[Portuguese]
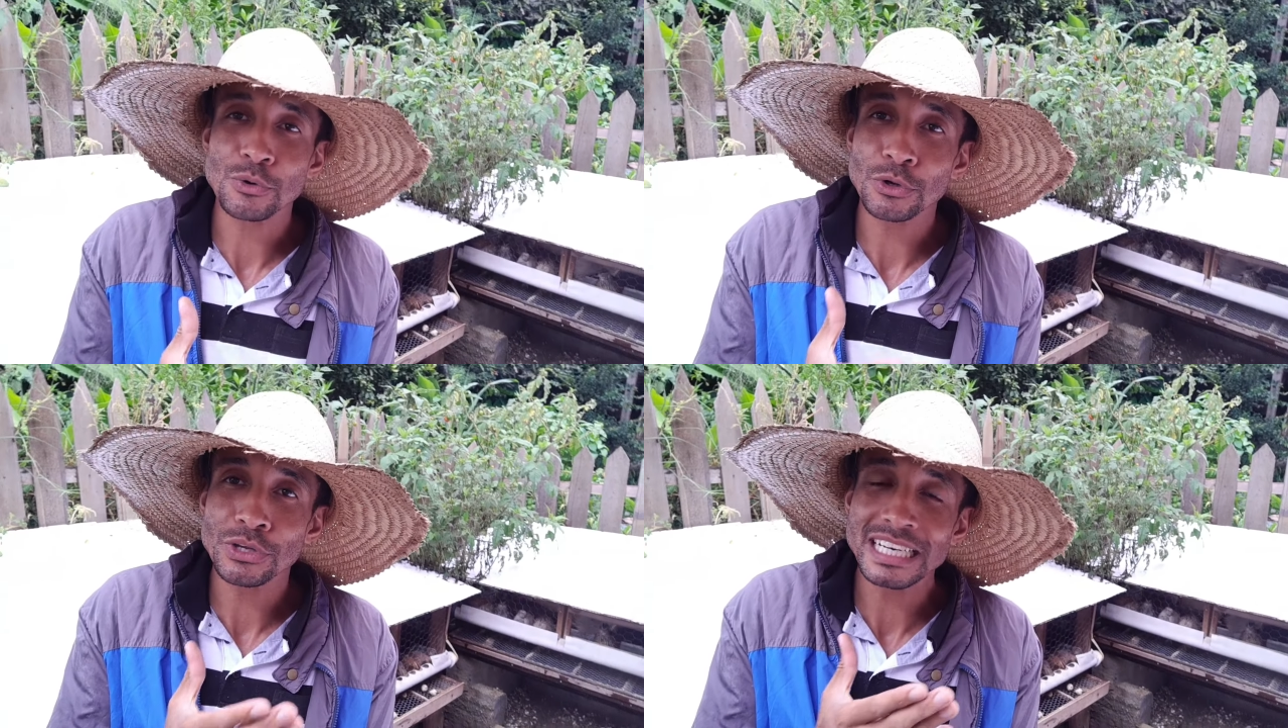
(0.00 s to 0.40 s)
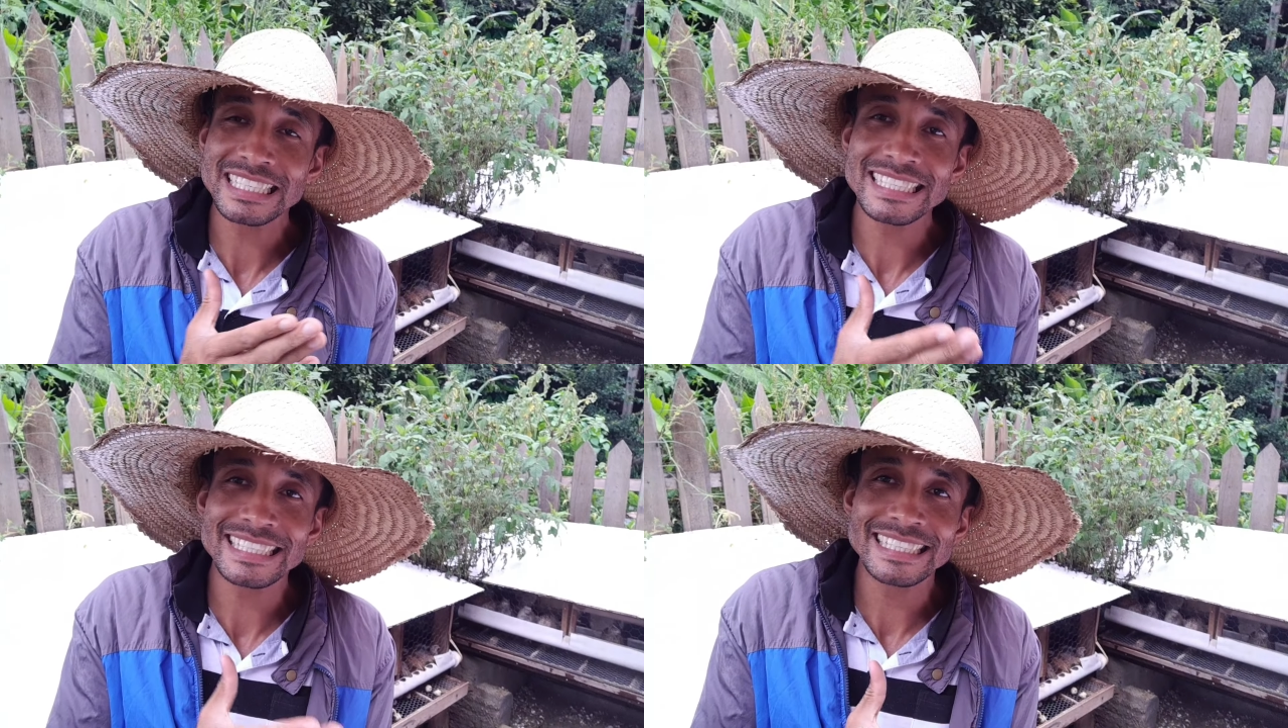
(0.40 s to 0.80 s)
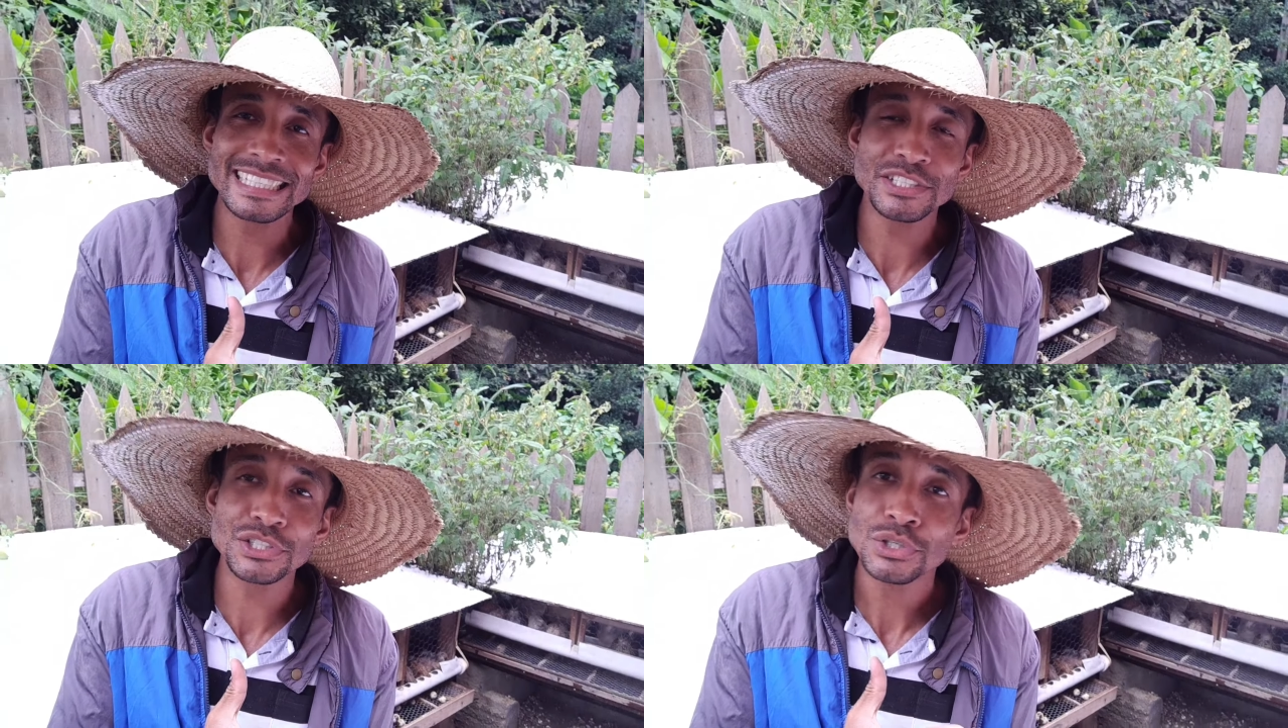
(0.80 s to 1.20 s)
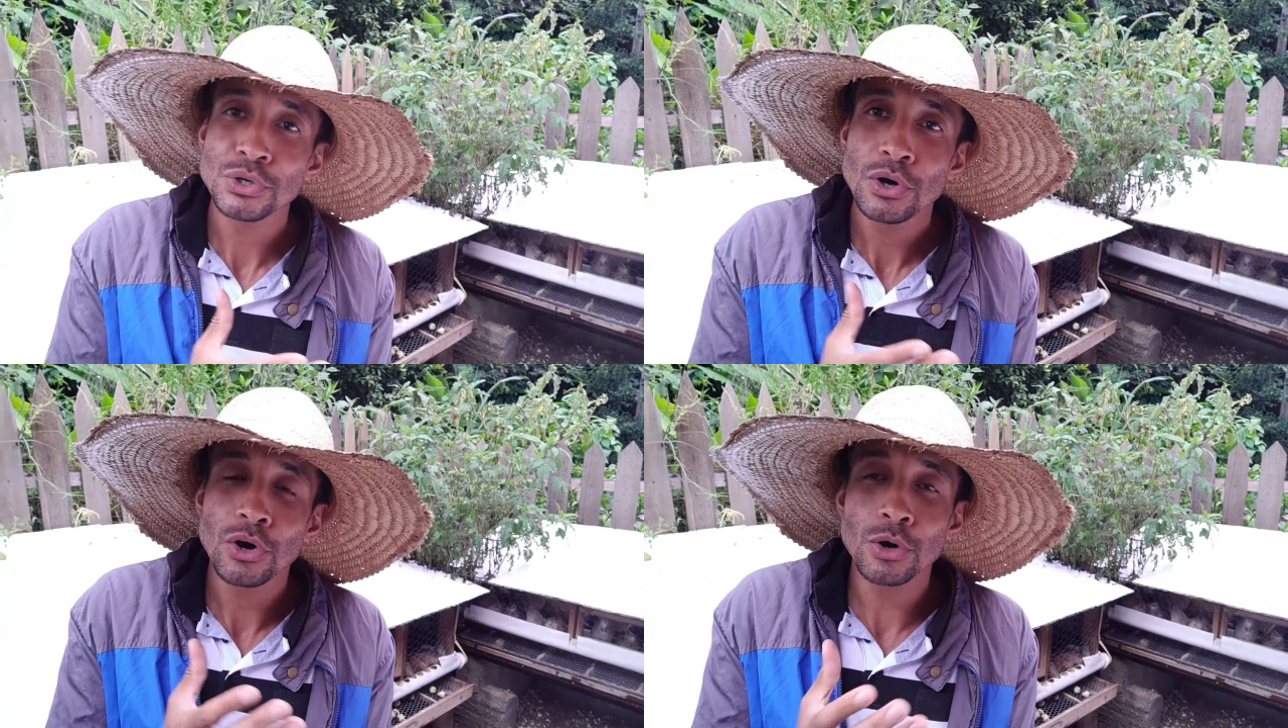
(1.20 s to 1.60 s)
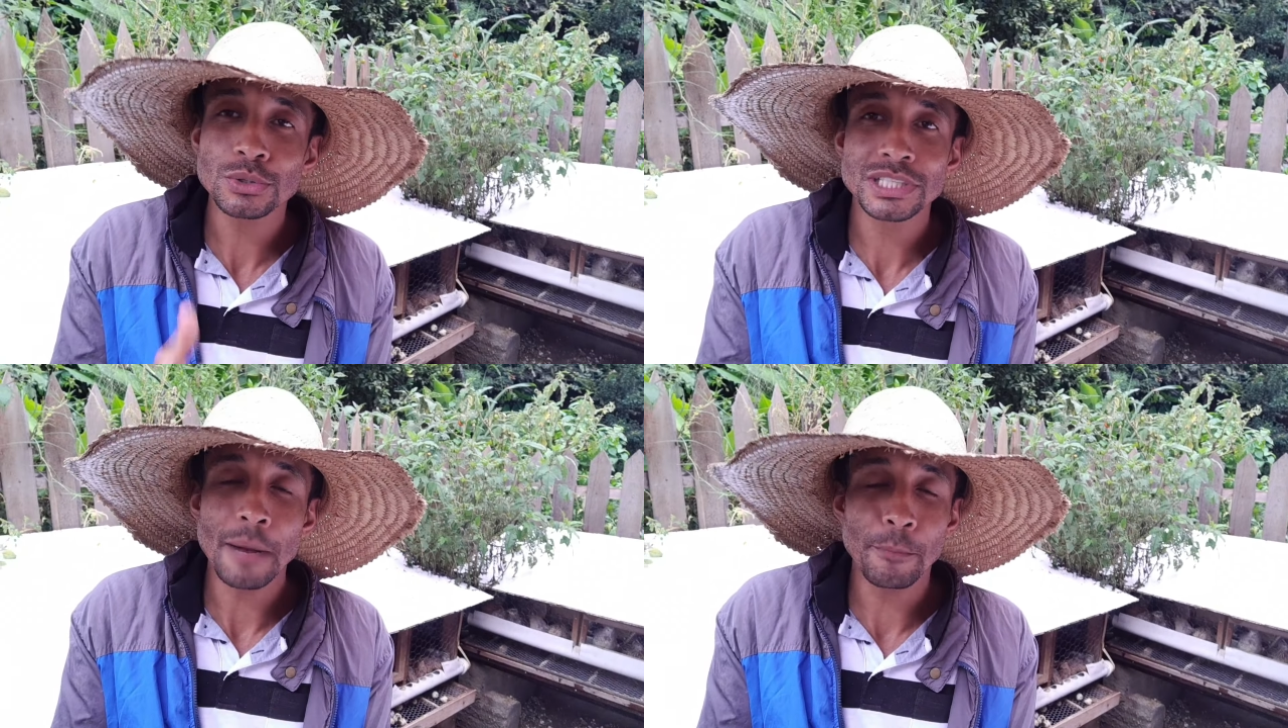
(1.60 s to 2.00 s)
à codorna gigante
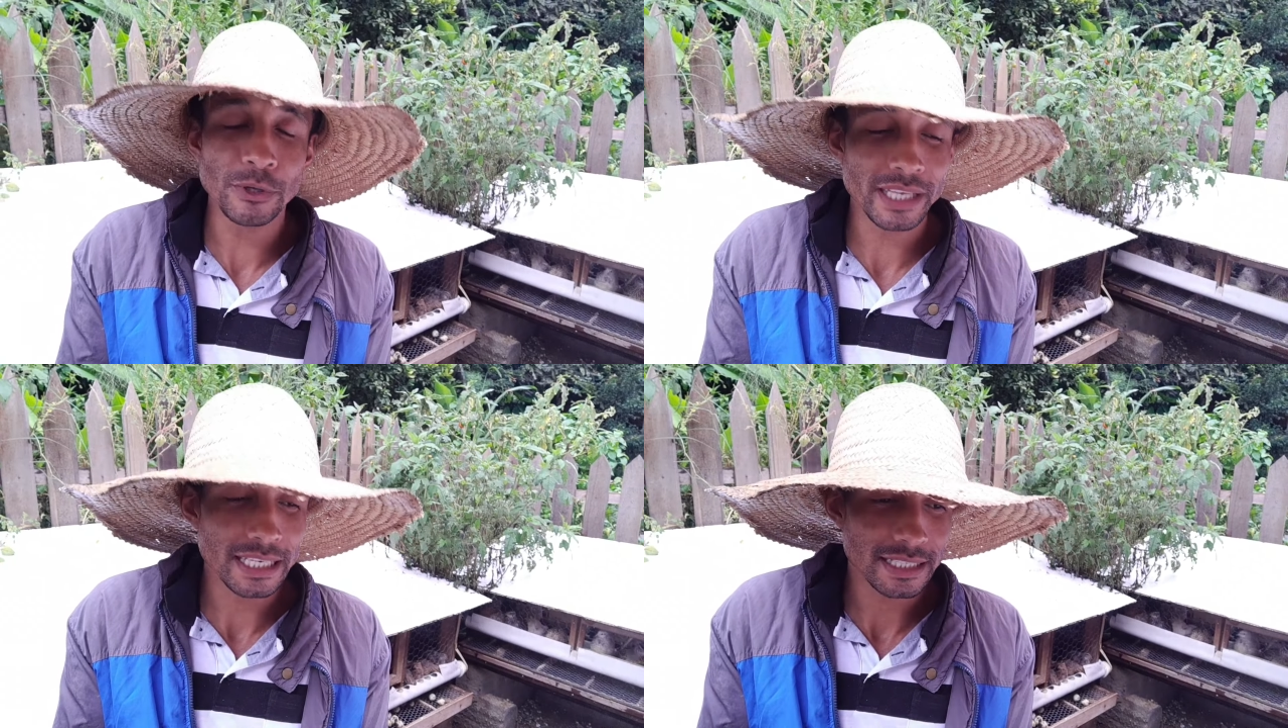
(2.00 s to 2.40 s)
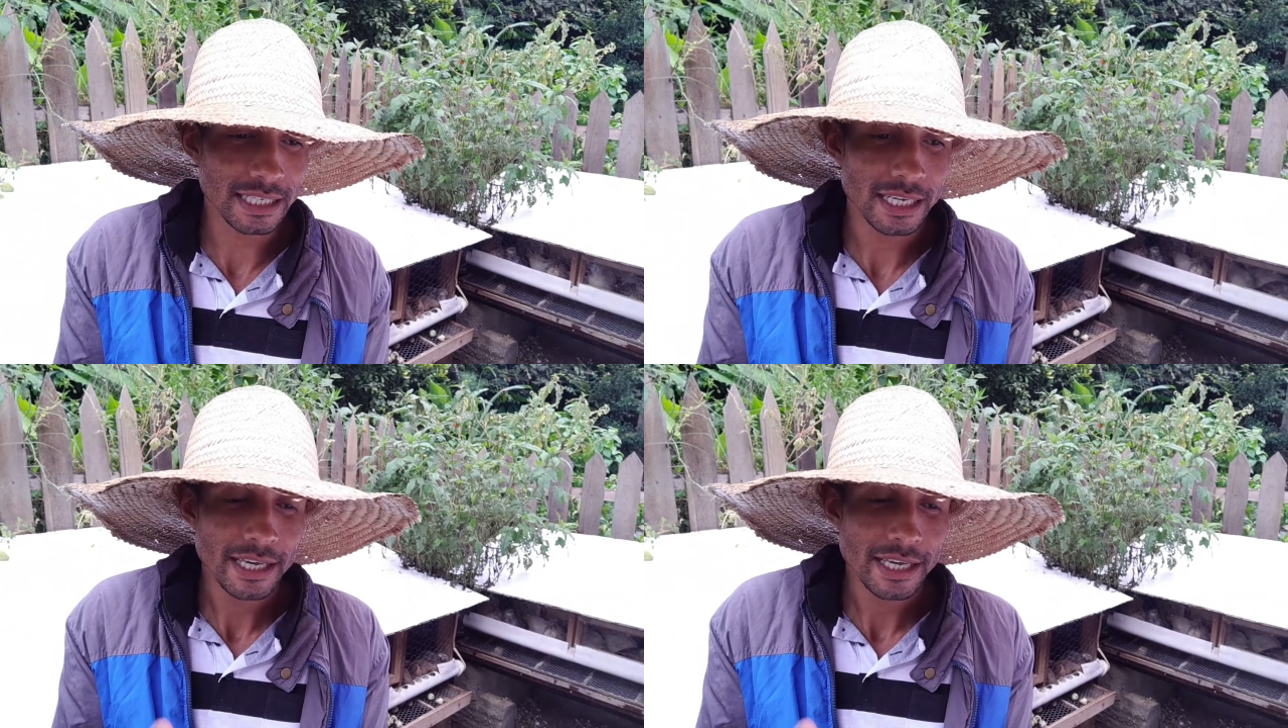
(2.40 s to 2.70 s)
ou japonesa.